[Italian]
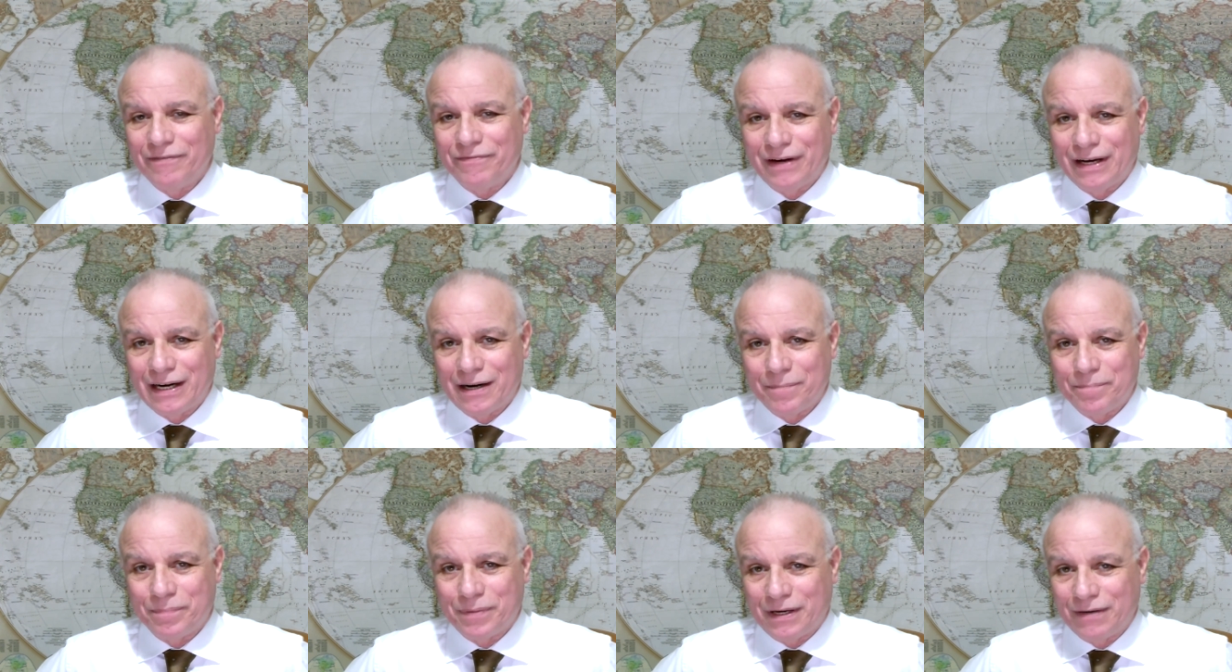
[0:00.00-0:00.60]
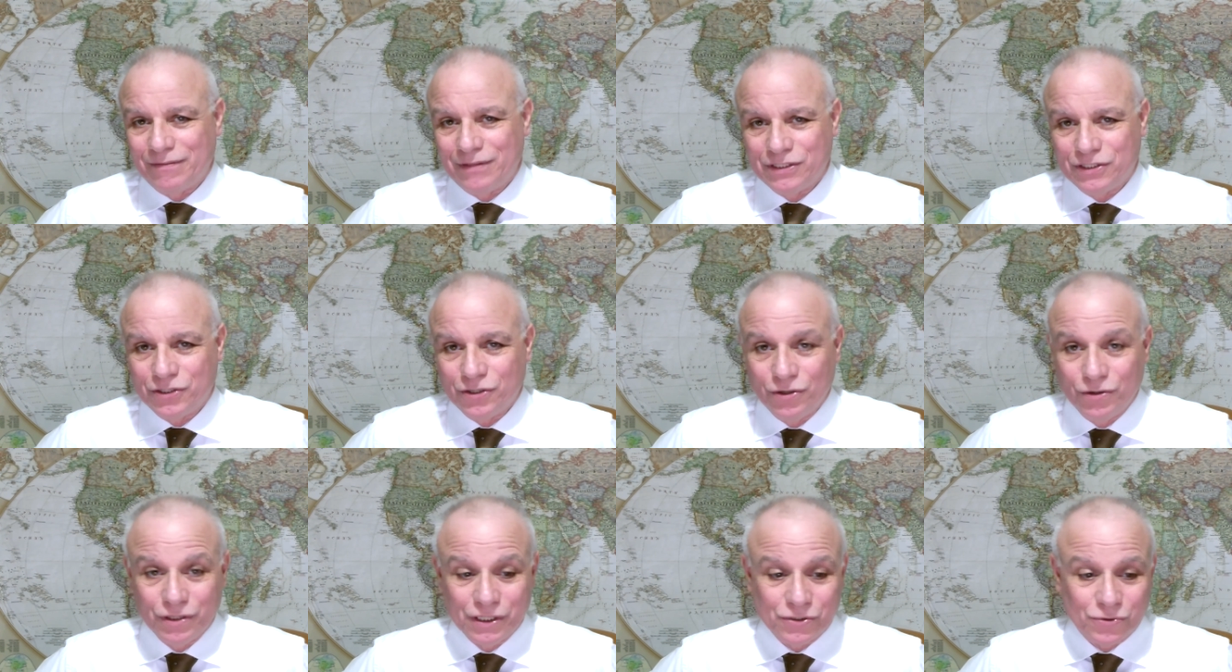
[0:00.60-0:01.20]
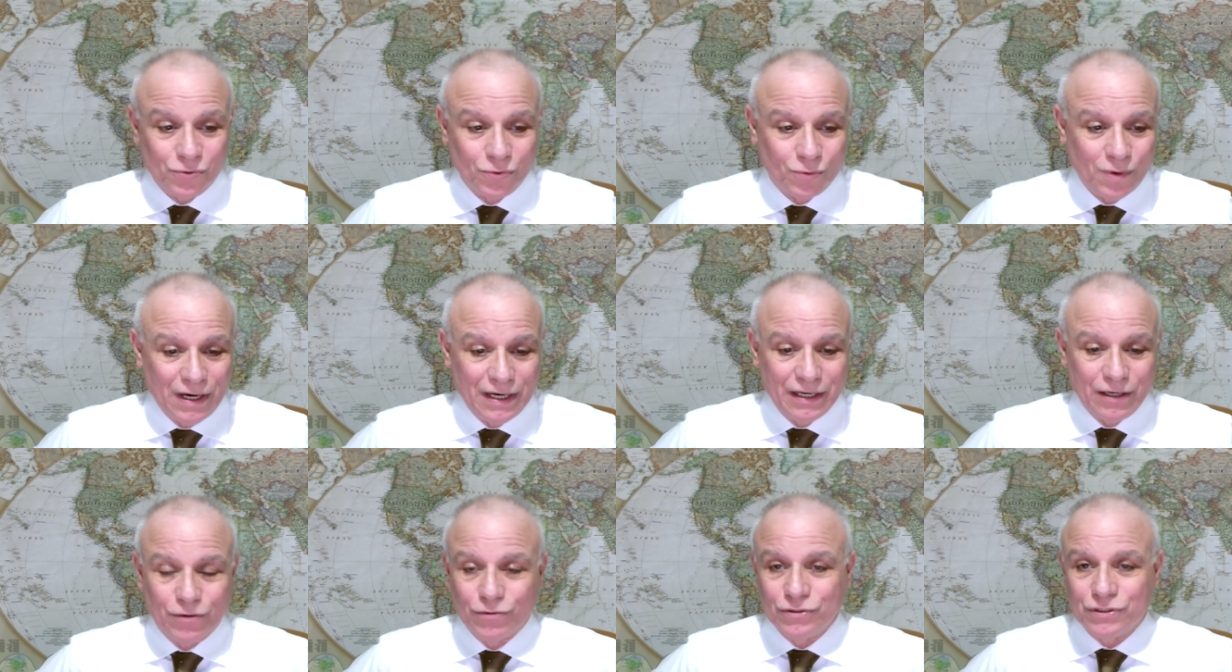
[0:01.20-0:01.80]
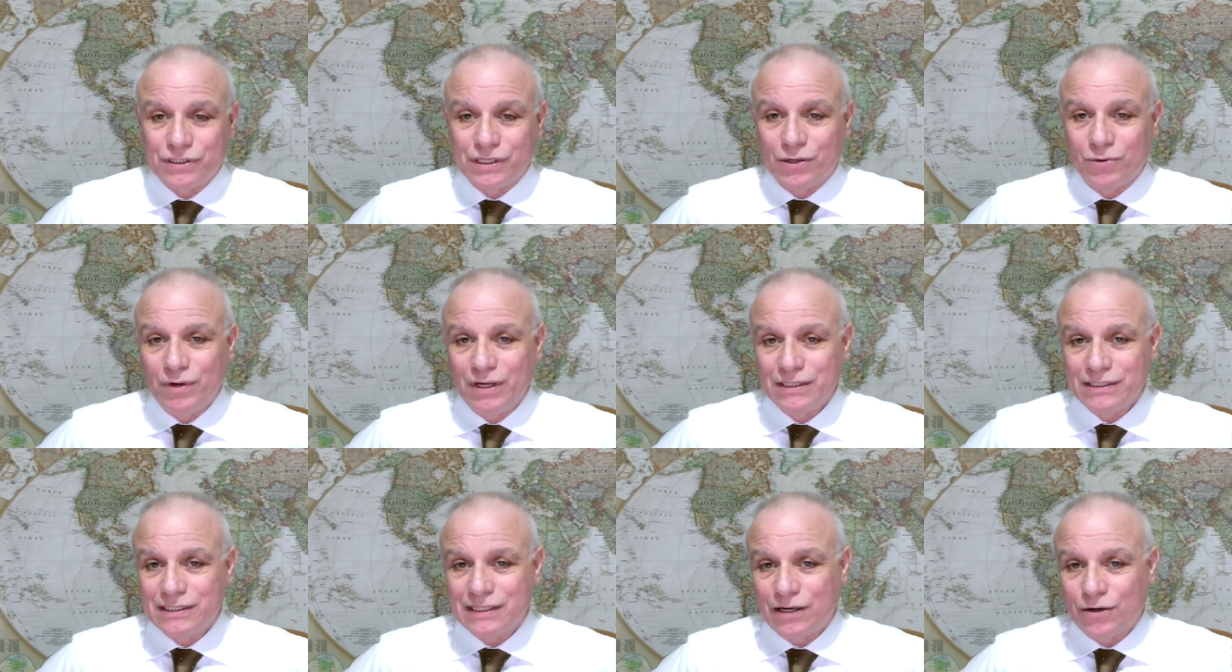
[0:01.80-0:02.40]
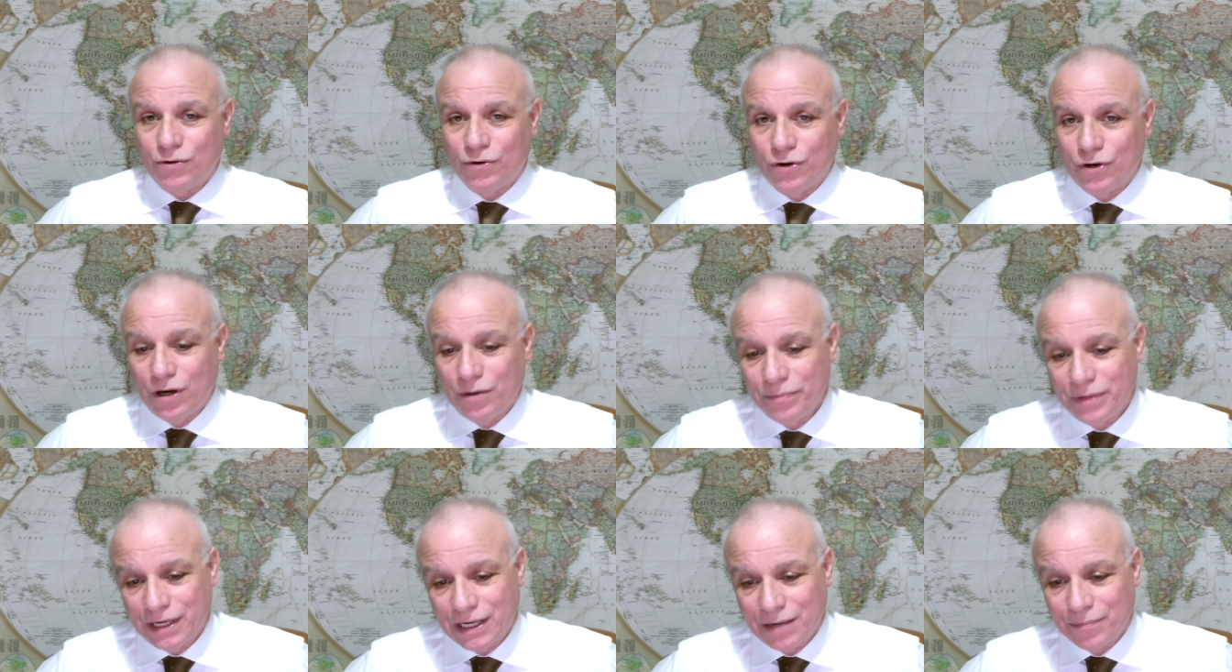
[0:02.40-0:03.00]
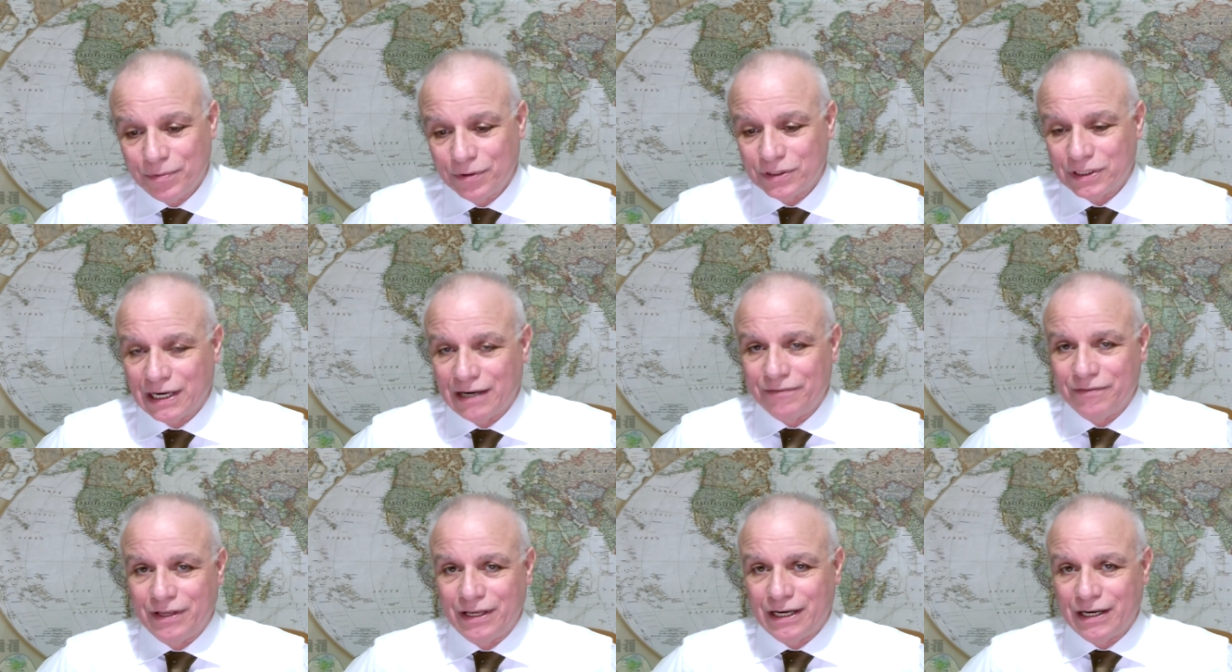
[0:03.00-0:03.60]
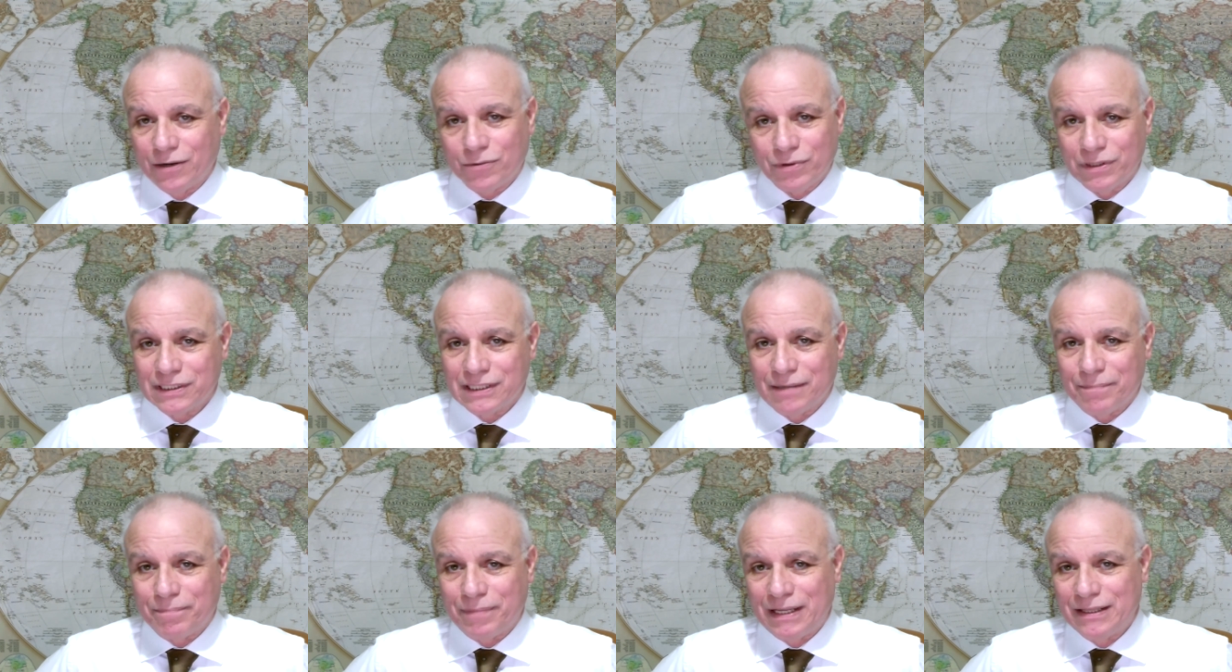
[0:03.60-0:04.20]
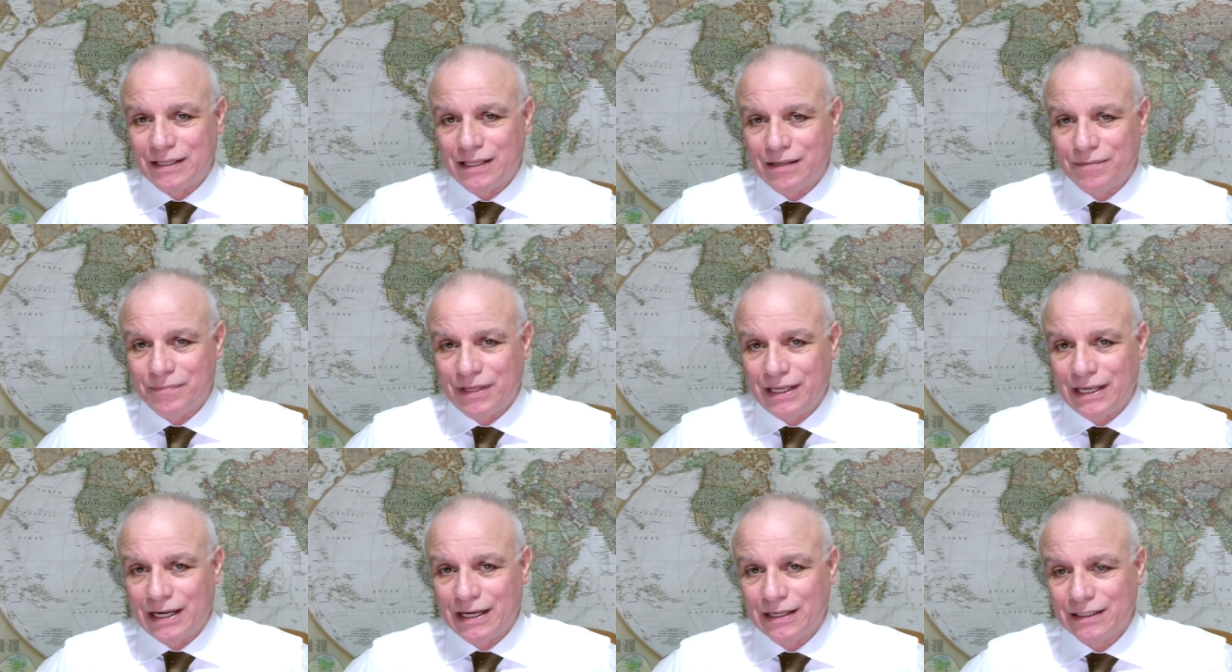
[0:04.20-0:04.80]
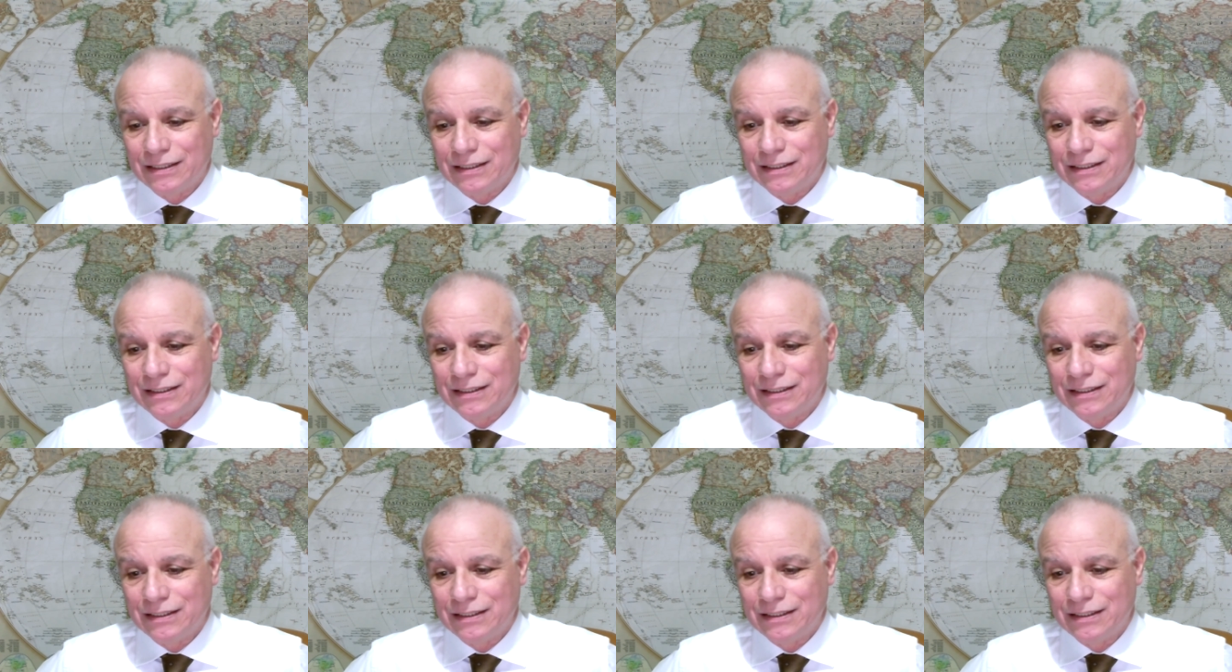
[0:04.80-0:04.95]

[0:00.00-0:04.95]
fare previsioni su quali conseguenze economiche potrà avere questa pandemia.